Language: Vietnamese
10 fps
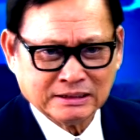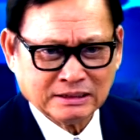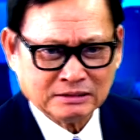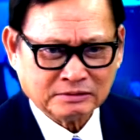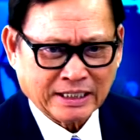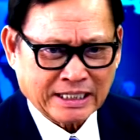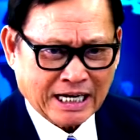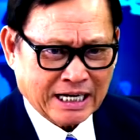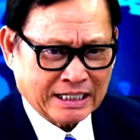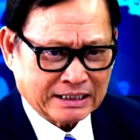vài
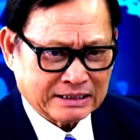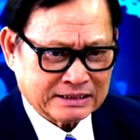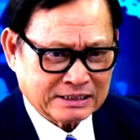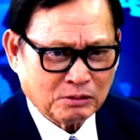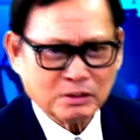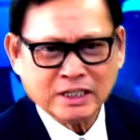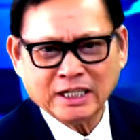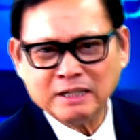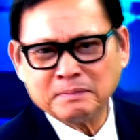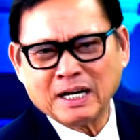ngày sau
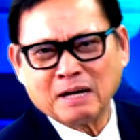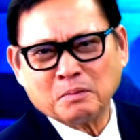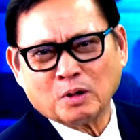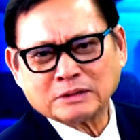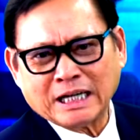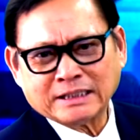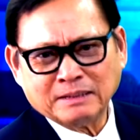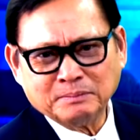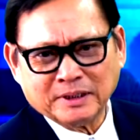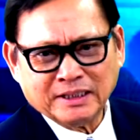khi mà Bộ Tài
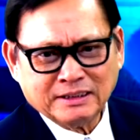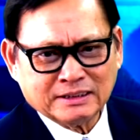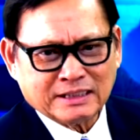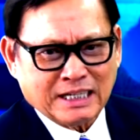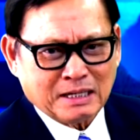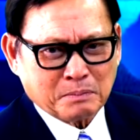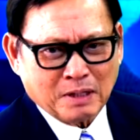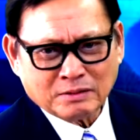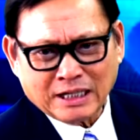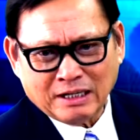chính Mỹ đưa ra
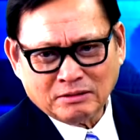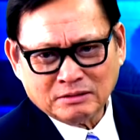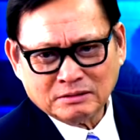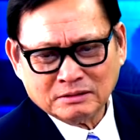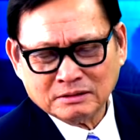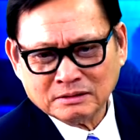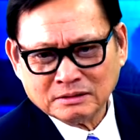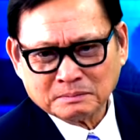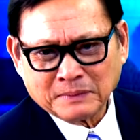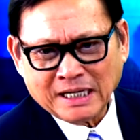báo cáo
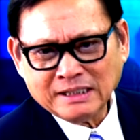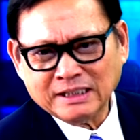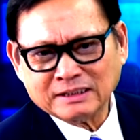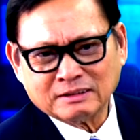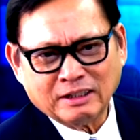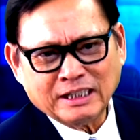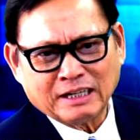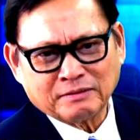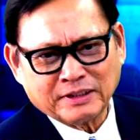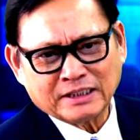bán niên nói
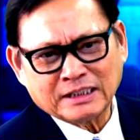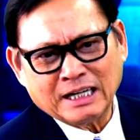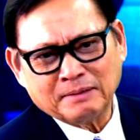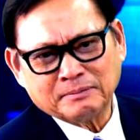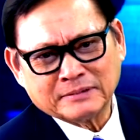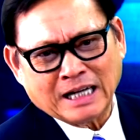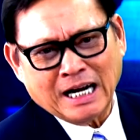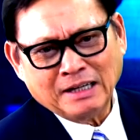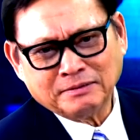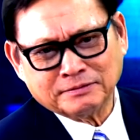rằng Việt Nam
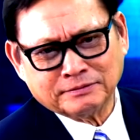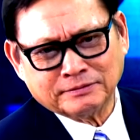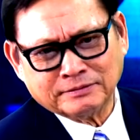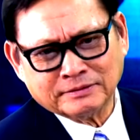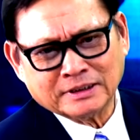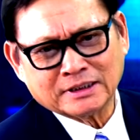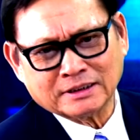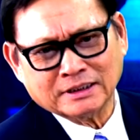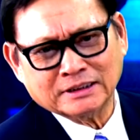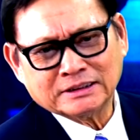đã vượt
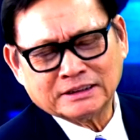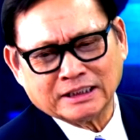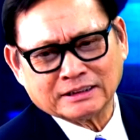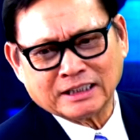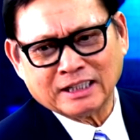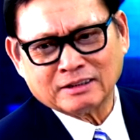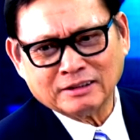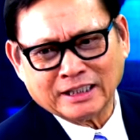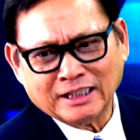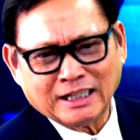ngưỡng tiền tệ có
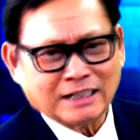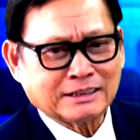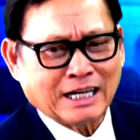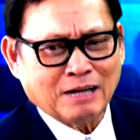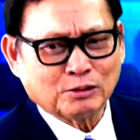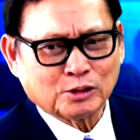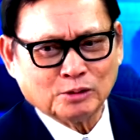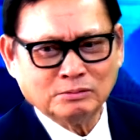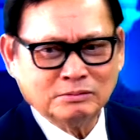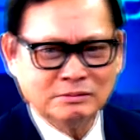nghĩa là thao
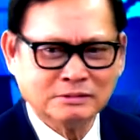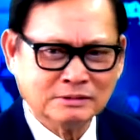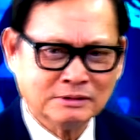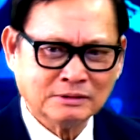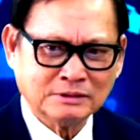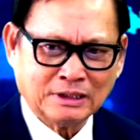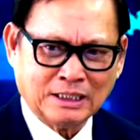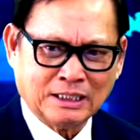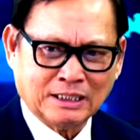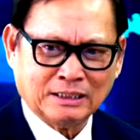túng à,